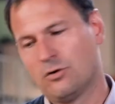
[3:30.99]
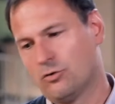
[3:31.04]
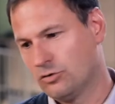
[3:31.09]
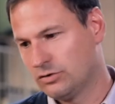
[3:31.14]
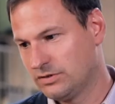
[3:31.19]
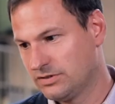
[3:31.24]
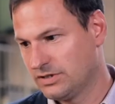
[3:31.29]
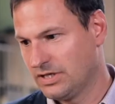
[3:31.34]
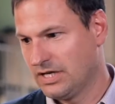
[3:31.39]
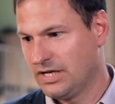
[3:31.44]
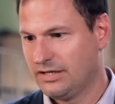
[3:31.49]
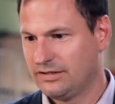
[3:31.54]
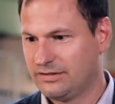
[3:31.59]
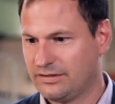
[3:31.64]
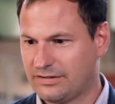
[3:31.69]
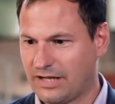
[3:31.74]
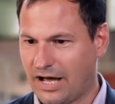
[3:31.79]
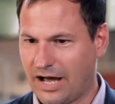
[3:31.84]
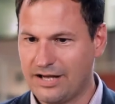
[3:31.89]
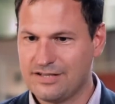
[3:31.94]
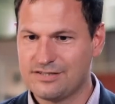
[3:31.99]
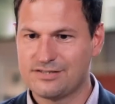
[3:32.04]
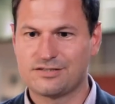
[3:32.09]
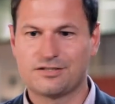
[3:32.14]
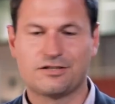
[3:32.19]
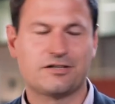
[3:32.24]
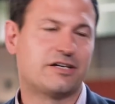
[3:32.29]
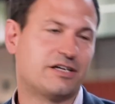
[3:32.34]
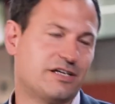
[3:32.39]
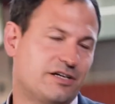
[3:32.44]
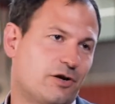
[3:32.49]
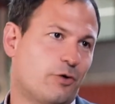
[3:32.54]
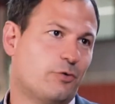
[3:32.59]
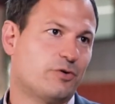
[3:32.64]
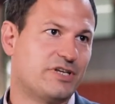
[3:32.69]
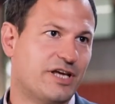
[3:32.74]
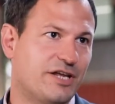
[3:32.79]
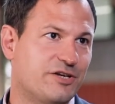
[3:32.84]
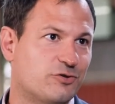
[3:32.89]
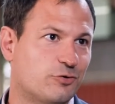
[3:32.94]
Und da ist
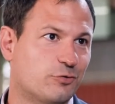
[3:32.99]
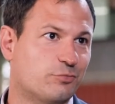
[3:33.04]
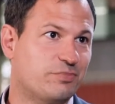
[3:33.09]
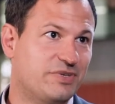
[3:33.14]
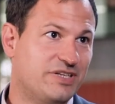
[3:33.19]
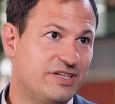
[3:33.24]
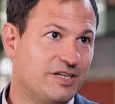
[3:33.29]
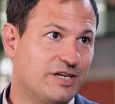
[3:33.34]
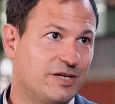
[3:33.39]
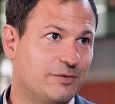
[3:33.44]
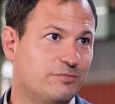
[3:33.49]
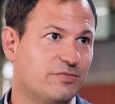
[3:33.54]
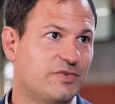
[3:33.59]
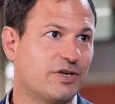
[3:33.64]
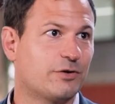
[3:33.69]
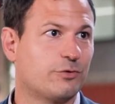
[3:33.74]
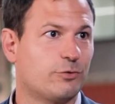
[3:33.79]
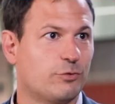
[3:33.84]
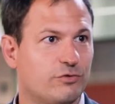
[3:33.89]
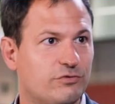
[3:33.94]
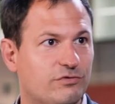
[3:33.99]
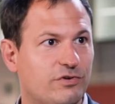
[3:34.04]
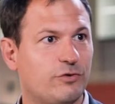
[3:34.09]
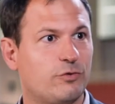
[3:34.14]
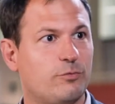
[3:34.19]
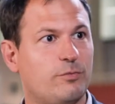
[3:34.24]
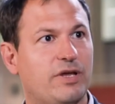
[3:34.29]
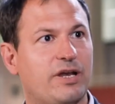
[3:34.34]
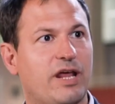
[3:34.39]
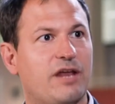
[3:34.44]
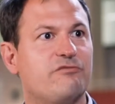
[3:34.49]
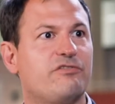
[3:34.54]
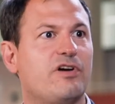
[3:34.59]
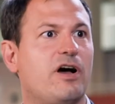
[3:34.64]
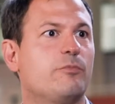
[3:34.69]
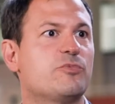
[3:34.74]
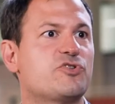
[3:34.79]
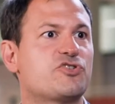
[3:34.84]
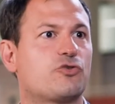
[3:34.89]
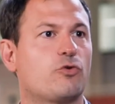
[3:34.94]
genau die Entropie eben der Grund, warum man einen
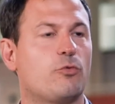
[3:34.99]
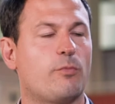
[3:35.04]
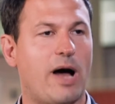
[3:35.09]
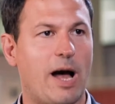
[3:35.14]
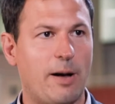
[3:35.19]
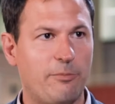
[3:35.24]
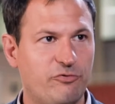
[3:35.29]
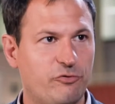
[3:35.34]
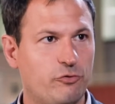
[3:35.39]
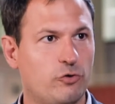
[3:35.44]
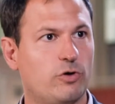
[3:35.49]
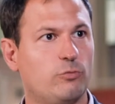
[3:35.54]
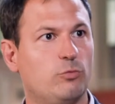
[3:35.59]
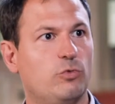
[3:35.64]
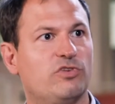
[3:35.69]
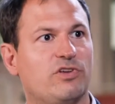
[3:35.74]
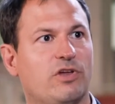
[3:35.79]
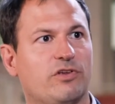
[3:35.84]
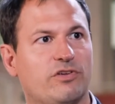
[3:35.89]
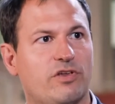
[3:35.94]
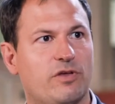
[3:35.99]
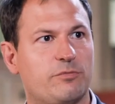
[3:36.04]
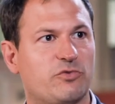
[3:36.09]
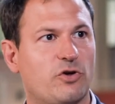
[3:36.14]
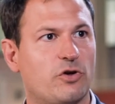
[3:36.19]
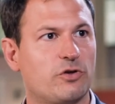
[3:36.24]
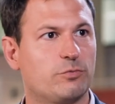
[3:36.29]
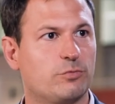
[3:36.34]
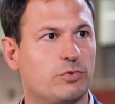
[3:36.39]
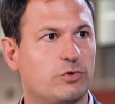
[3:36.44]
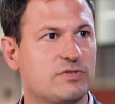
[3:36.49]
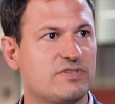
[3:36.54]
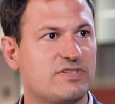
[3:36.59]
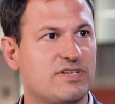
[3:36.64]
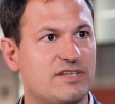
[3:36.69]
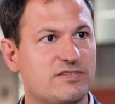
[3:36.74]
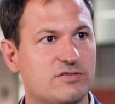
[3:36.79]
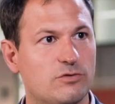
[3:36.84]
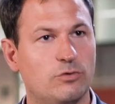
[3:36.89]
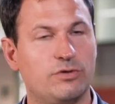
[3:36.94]
Wärmestrom abführen muss aus einem solchen
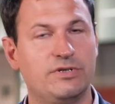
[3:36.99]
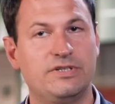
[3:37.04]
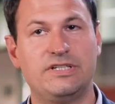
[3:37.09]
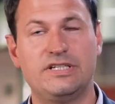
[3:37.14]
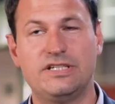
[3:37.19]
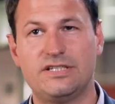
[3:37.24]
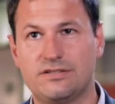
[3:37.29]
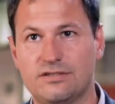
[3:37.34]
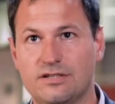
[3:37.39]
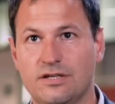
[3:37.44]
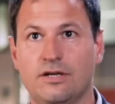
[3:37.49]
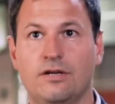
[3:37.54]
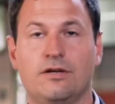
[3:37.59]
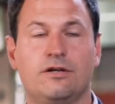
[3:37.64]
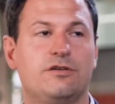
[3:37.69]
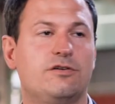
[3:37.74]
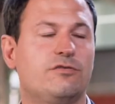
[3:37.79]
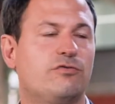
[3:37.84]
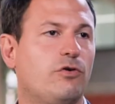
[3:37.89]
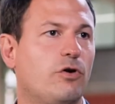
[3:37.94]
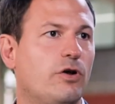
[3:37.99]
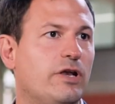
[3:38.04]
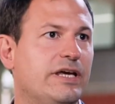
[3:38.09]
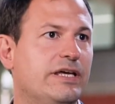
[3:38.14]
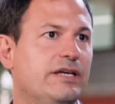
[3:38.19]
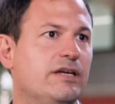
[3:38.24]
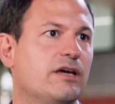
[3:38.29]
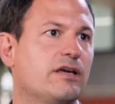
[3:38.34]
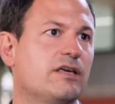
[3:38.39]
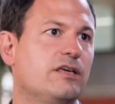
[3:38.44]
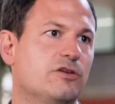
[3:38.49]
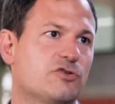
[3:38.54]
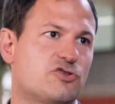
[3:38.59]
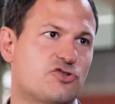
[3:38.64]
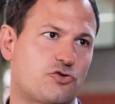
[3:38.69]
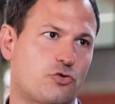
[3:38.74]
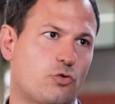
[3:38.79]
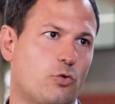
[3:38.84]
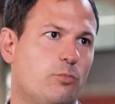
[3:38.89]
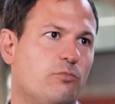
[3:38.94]
Prozess Aha. und nicht die volle Energie in
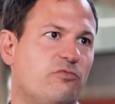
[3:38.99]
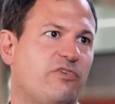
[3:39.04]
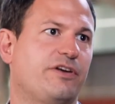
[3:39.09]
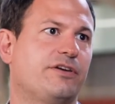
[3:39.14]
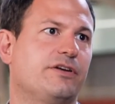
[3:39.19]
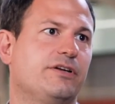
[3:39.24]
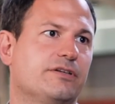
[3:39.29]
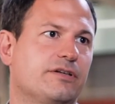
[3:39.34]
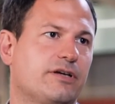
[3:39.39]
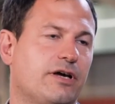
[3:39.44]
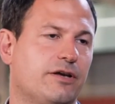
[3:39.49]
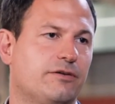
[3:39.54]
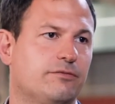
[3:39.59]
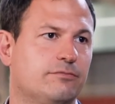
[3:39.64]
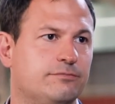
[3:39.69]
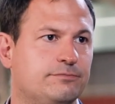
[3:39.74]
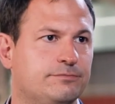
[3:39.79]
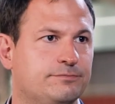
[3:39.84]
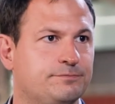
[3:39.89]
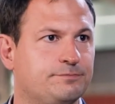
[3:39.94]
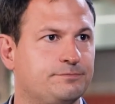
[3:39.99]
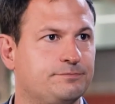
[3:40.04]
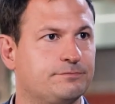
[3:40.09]
Strom wandeln kann. Mhm.